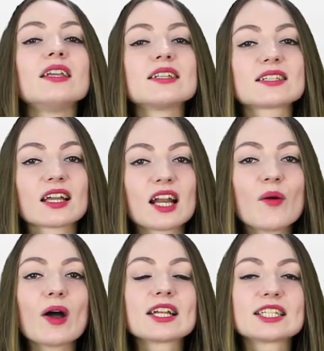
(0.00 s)

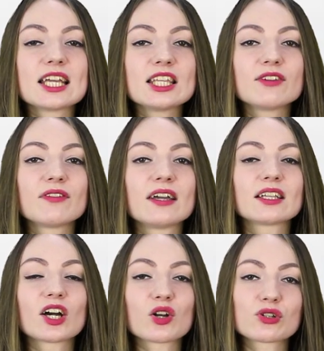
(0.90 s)
Инстаграм
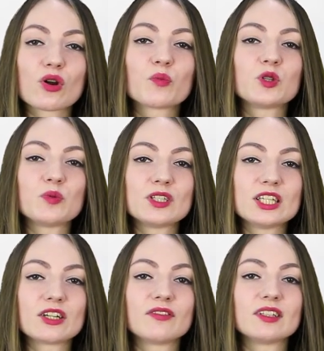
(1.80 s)
оценивает хорошо
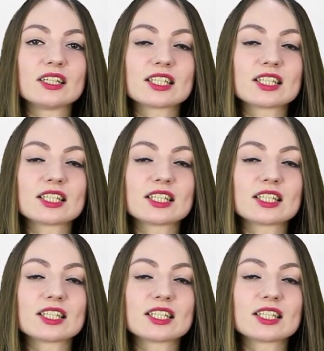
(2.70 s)
оптимизированные